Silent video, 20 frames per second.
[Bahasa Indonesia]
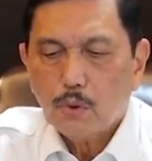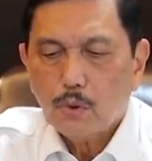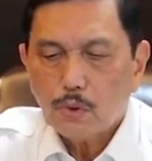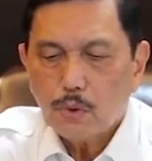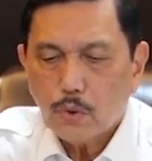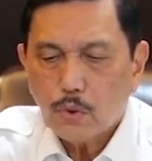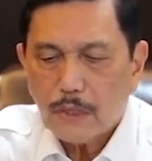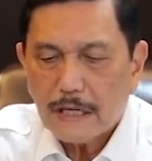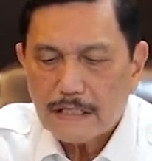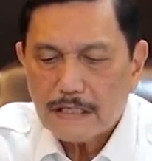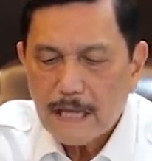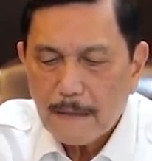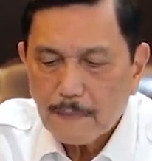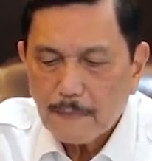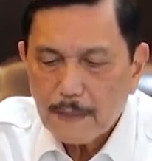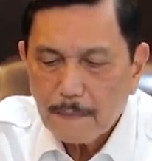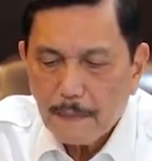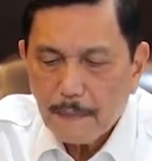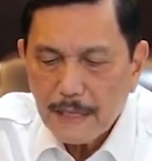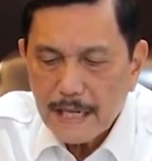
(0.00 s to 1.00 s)
Untuk
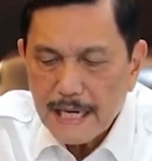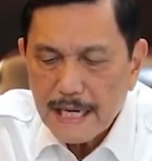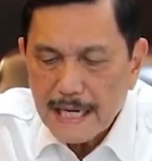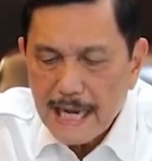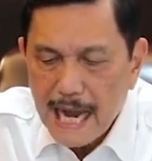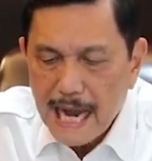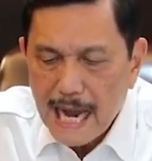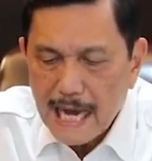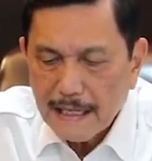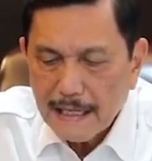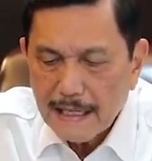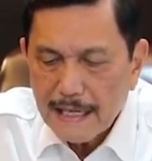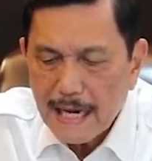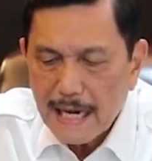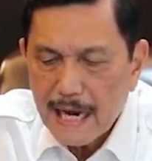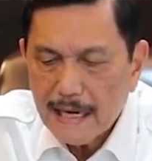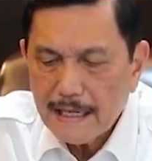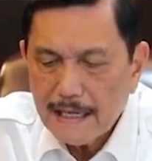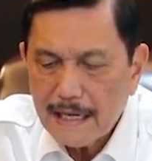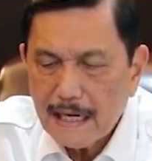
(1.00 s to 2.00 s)
resepsi pernikahan
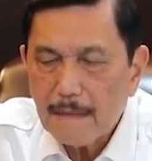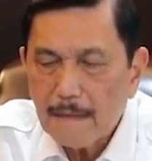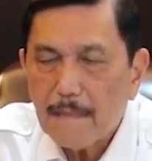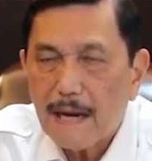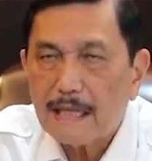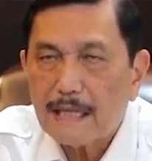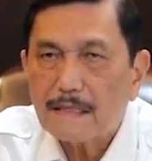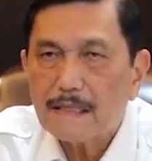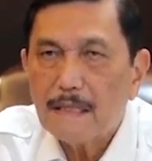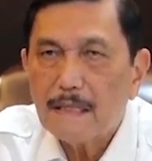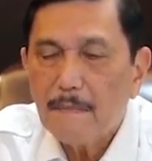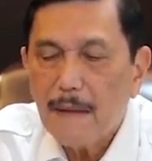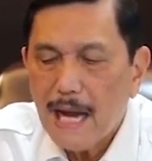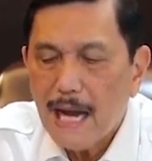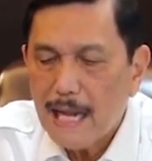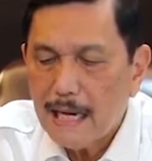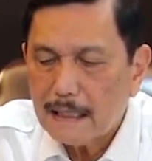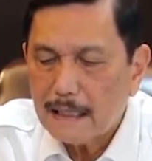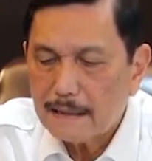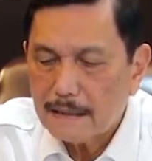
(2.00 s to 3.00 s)
dihadiri
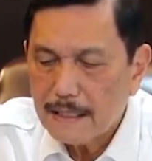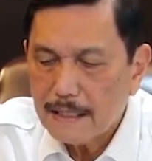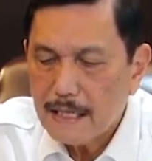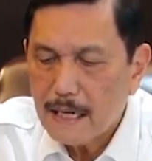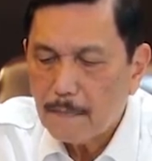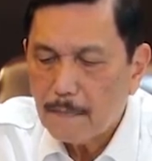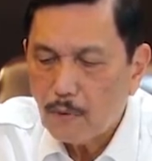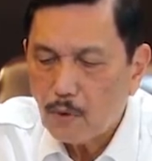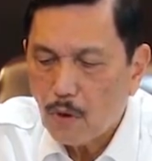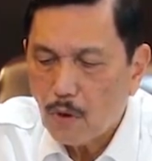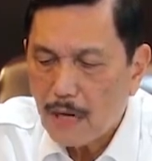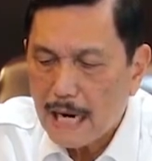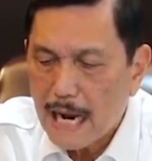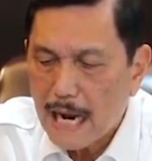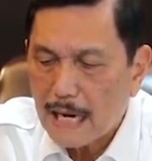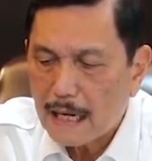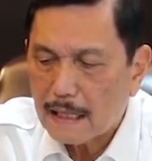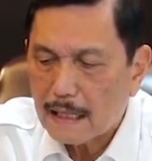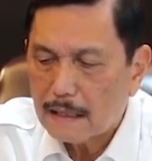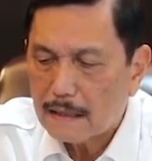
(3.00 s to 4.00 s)
maksimal 30
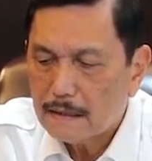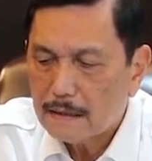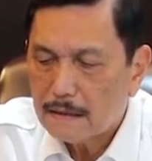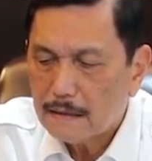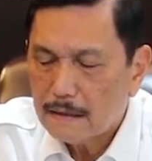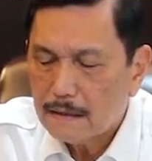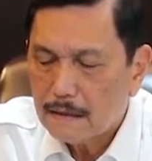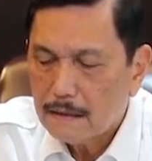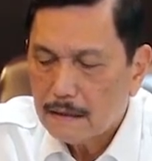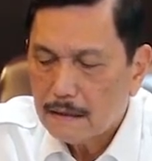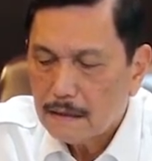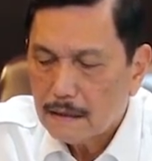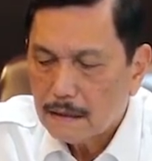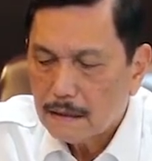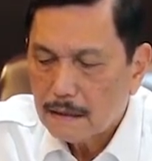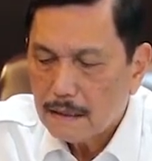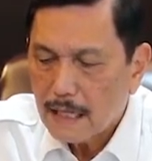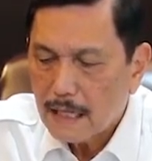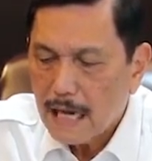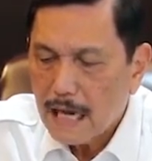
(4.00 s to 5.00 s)
orang
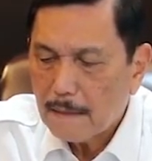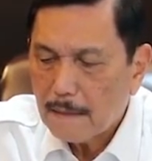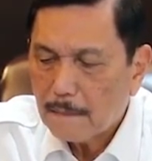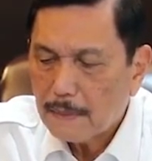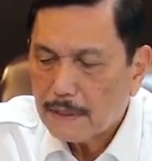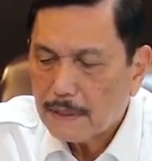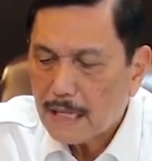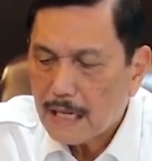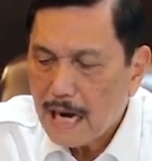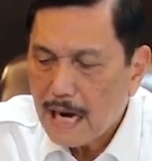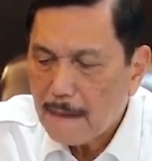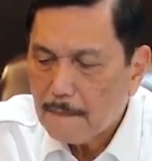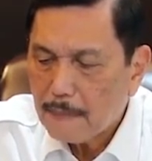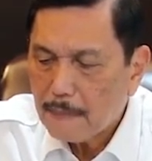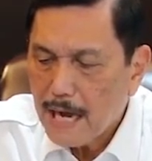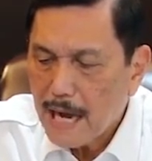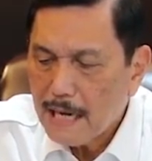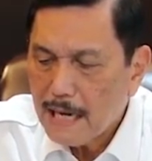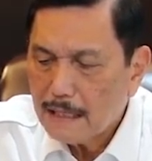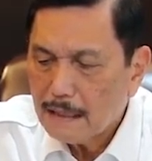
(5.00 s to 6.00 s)
dengan
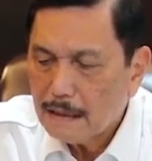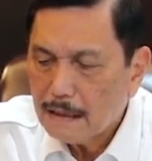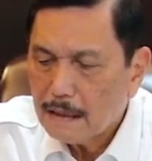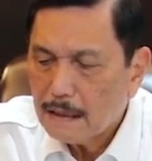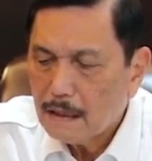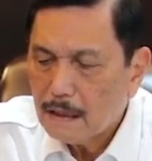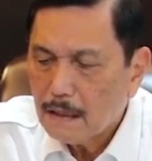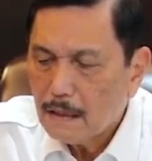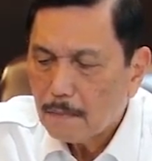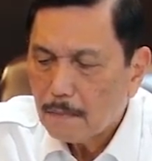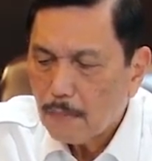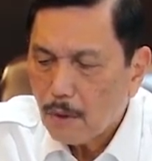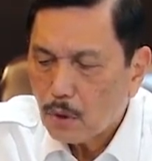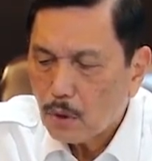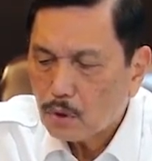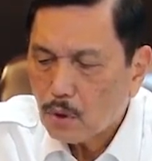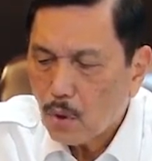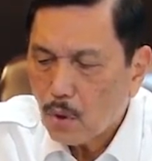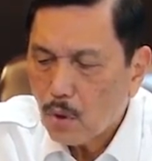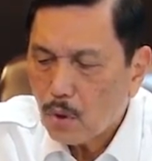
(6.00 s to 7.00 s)
penerapkan
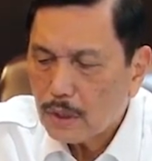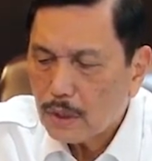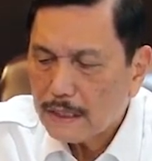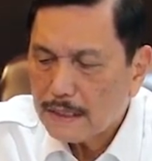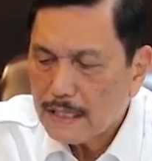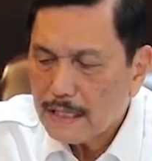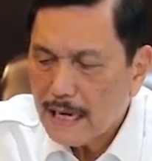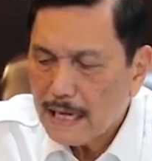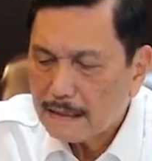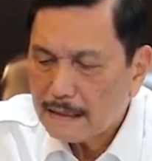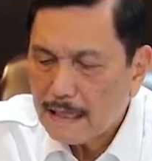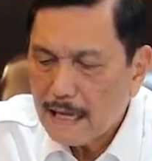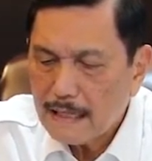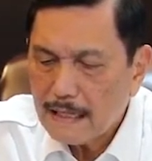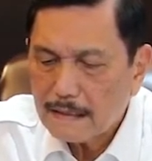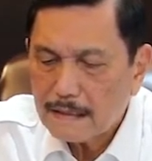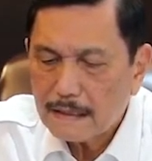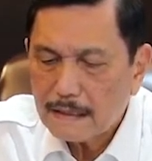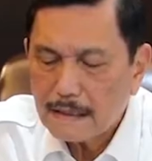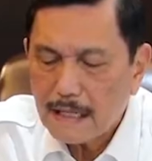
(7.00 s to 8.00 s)
protokol
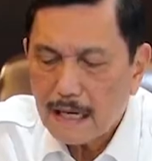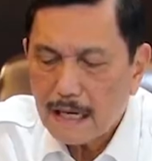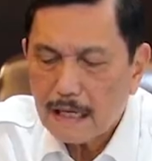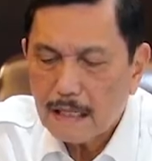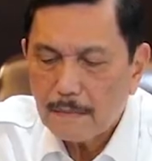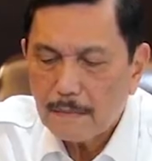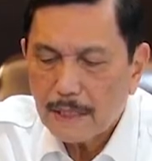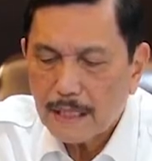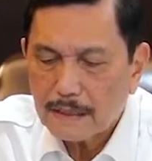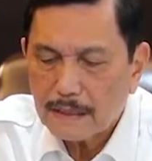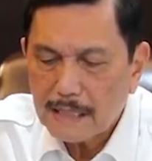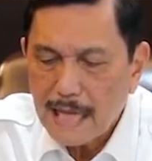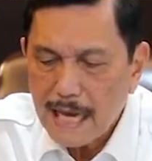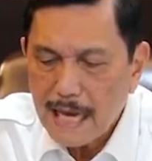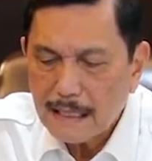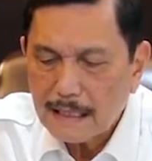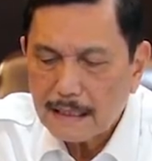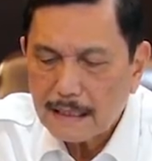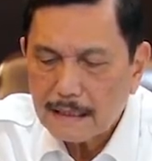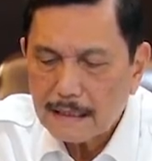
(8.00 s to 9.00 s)
kesehatan secara lebih
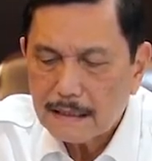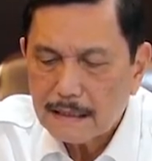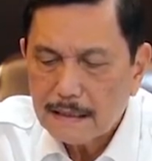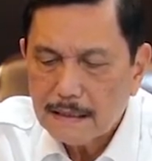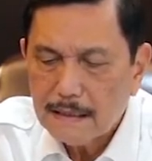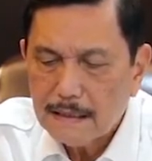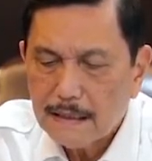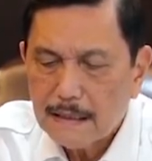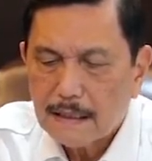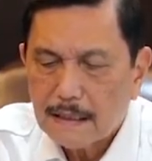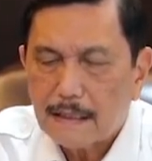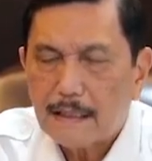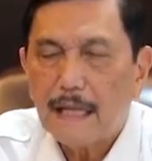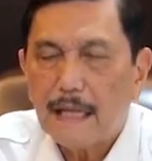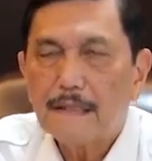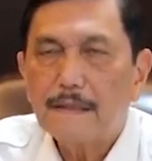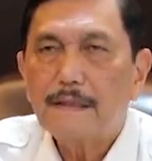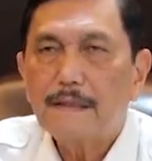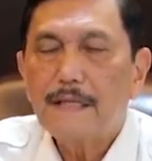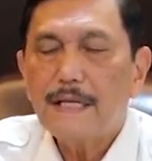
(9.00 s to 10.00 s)
ketat
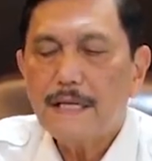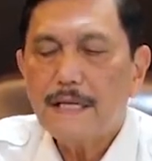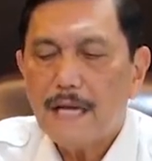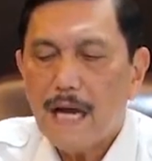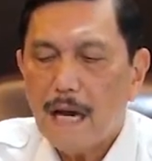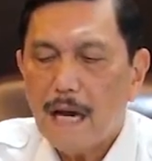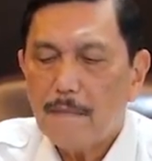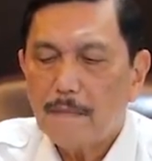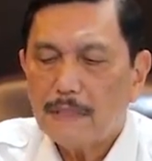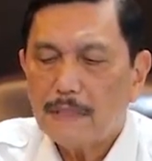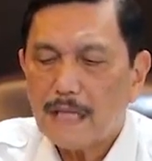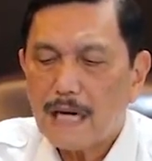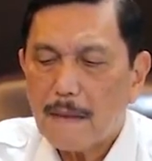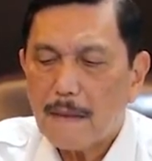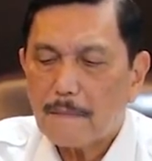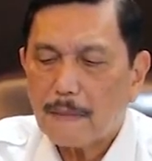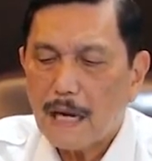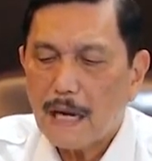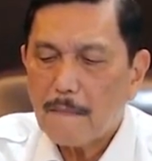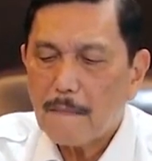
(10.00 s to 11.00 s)
dan tidak
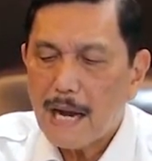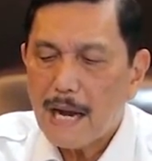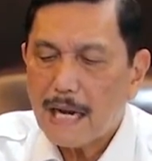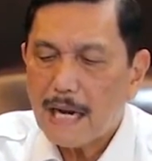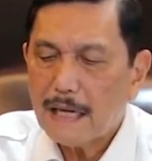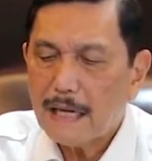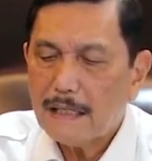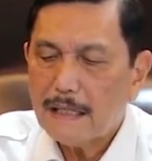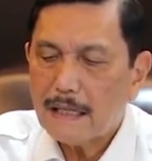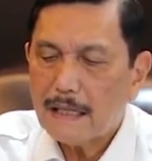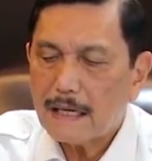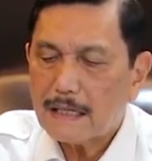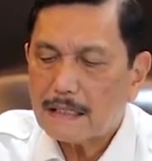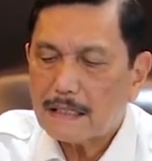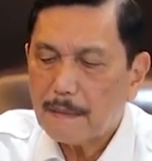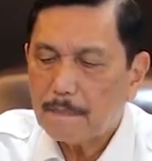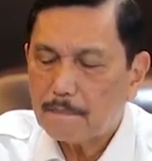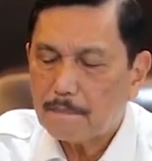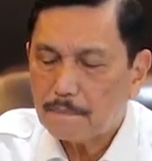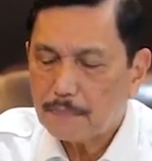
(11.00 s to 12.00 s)
menerapkan makan di
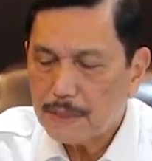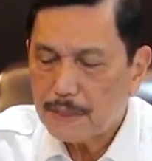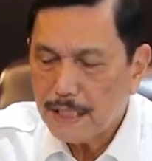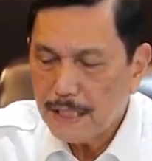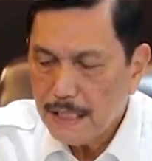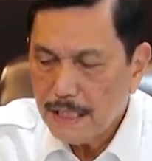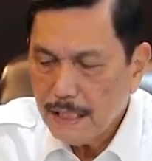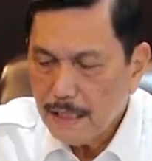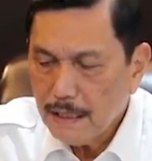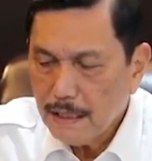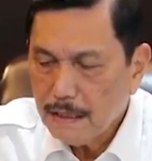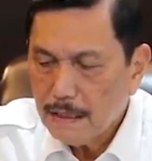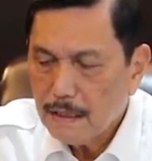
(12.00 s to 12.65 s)
resepsi.